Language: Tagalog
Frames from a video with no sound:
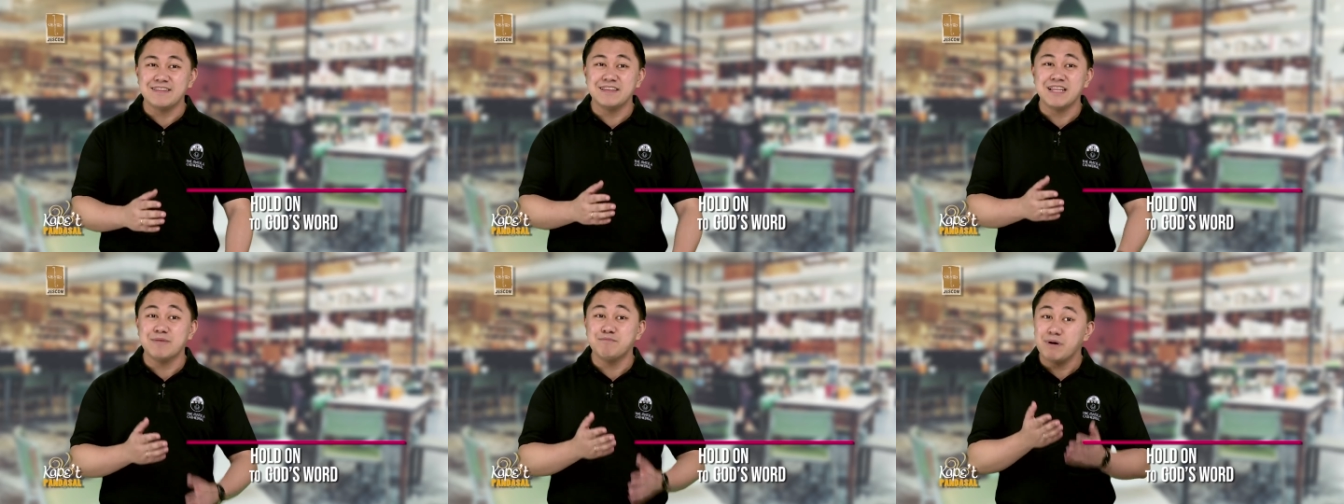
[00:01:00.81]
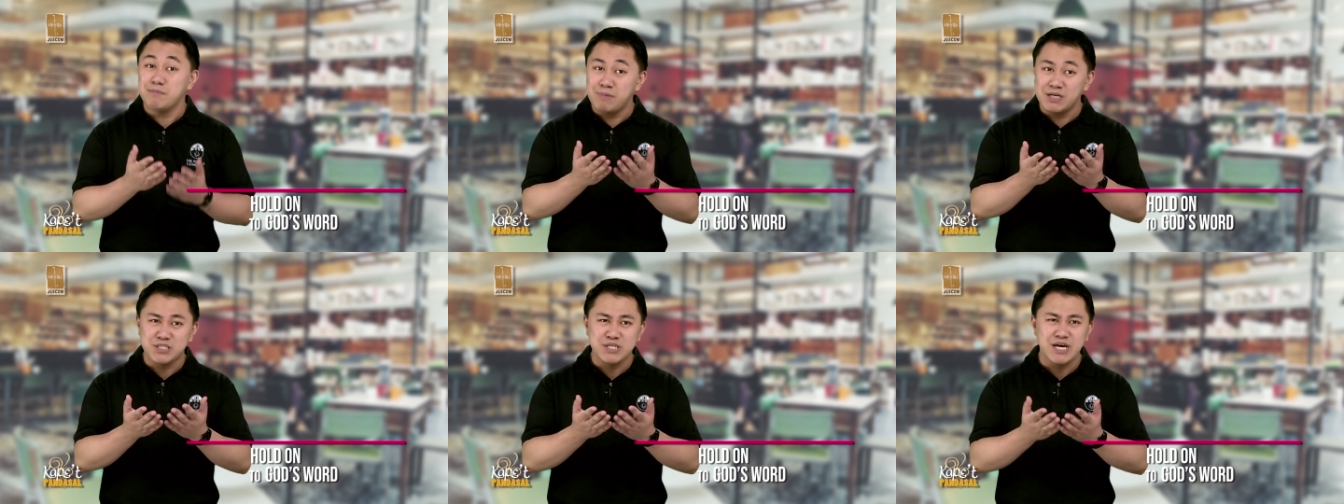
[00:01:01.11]
na
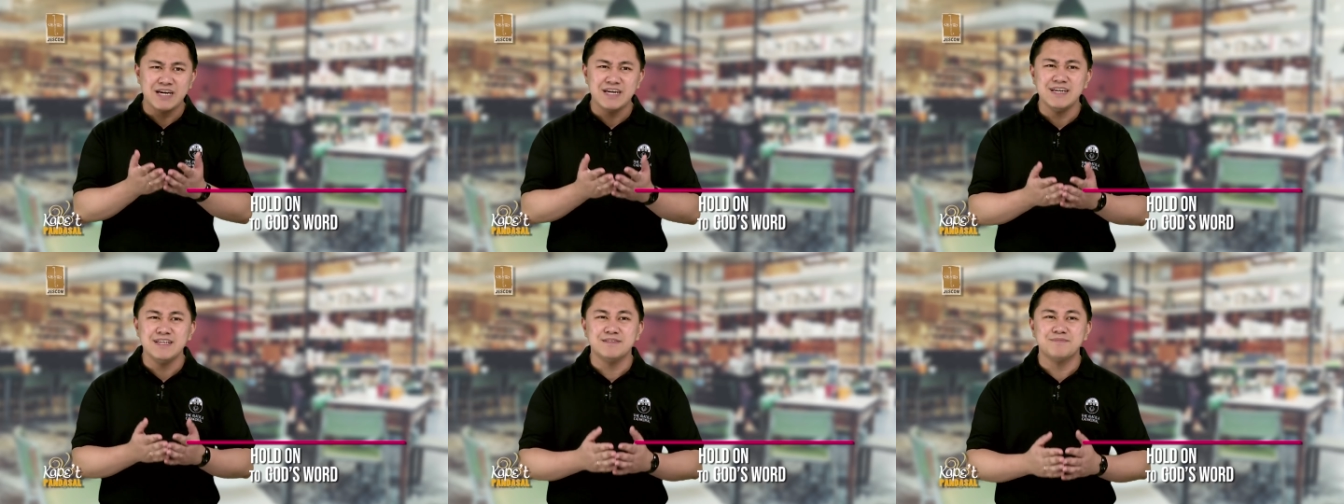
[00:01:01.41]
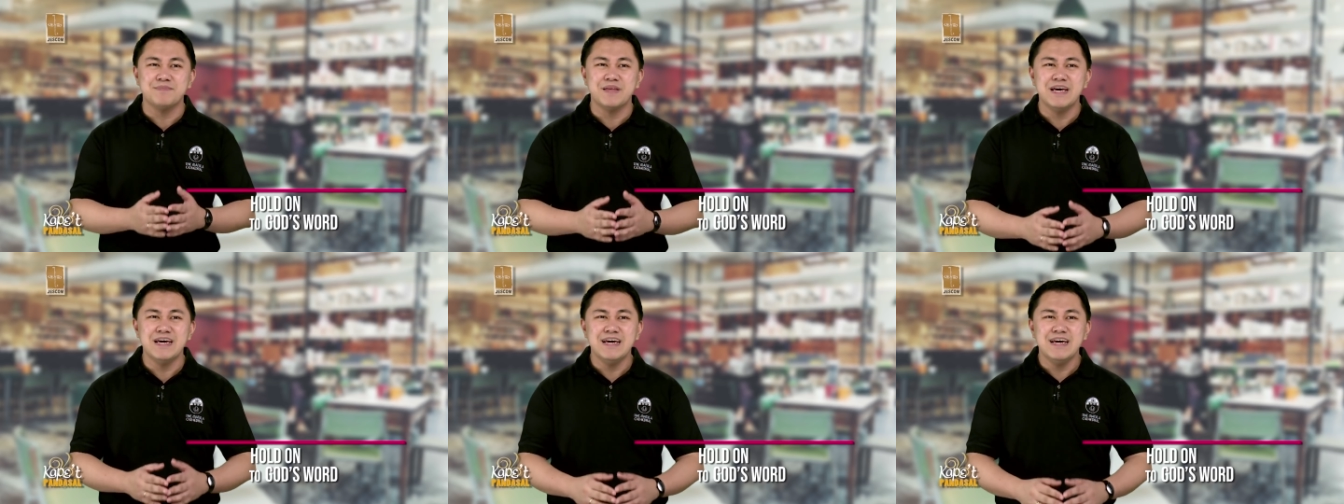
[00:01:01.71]
babasahin.
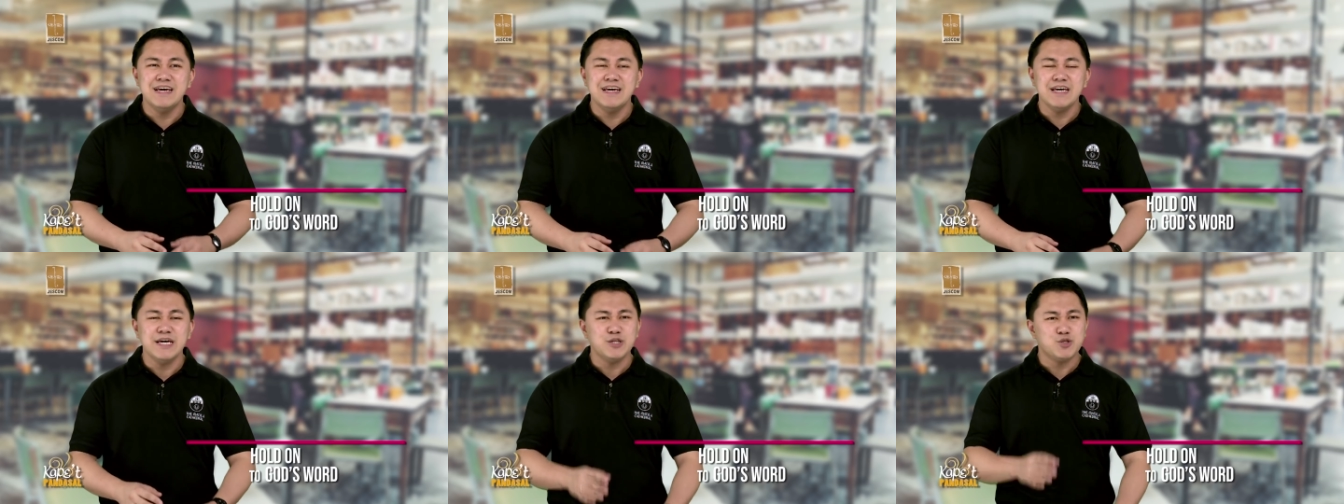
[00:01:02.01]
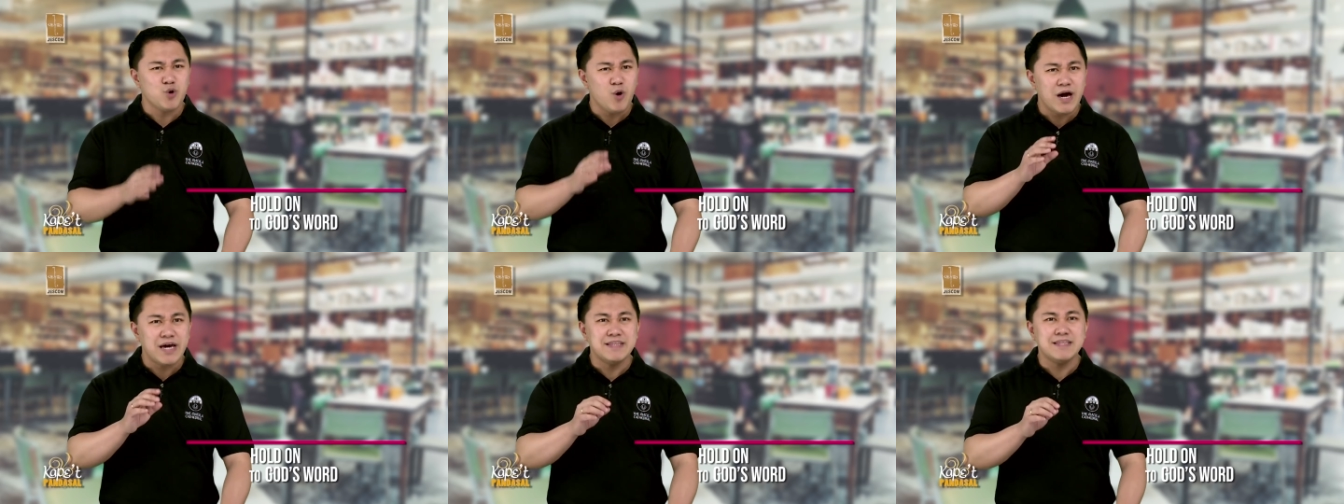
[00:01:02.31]
Ito
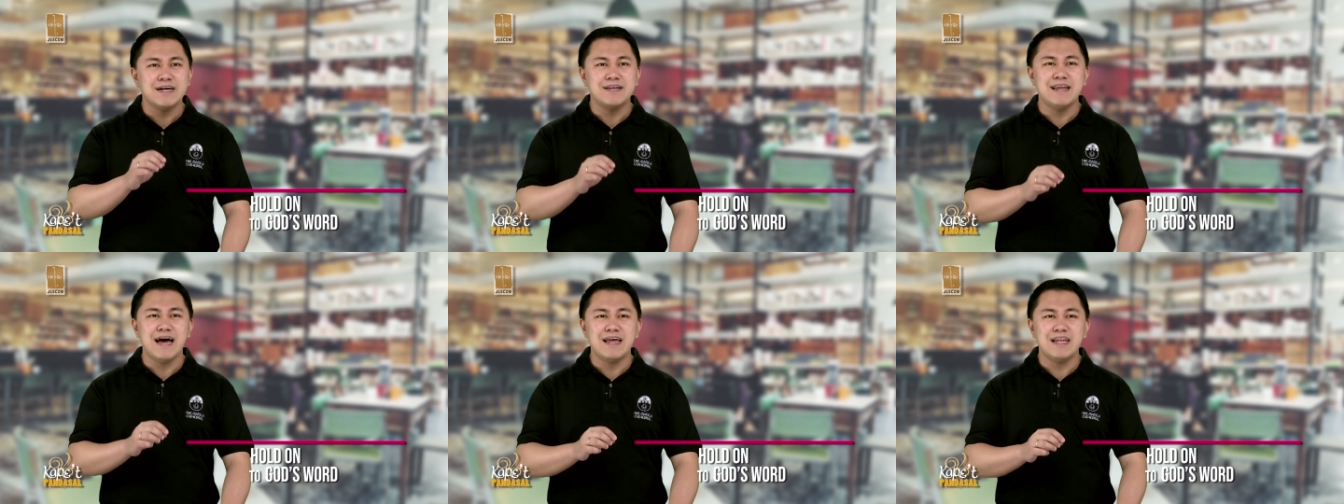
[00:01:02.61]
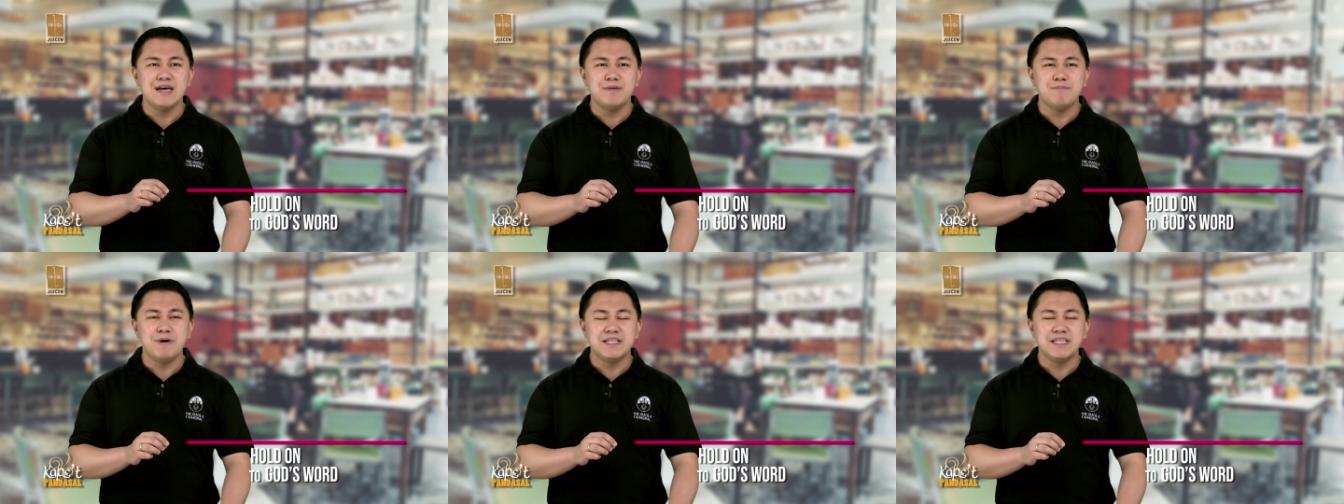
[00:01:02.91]
ay
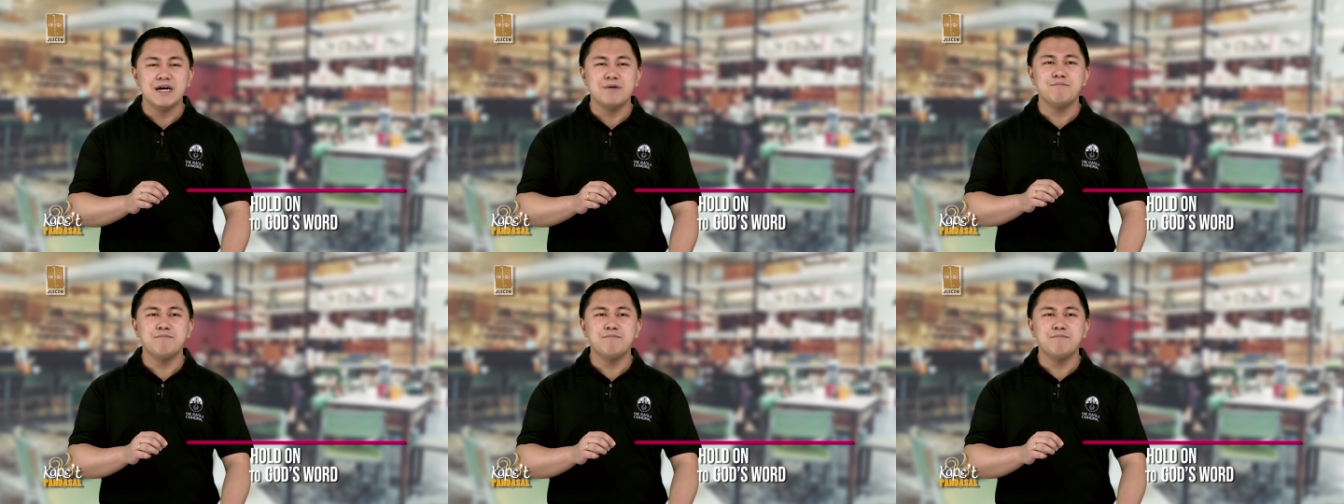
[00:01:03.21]
naglalaman ng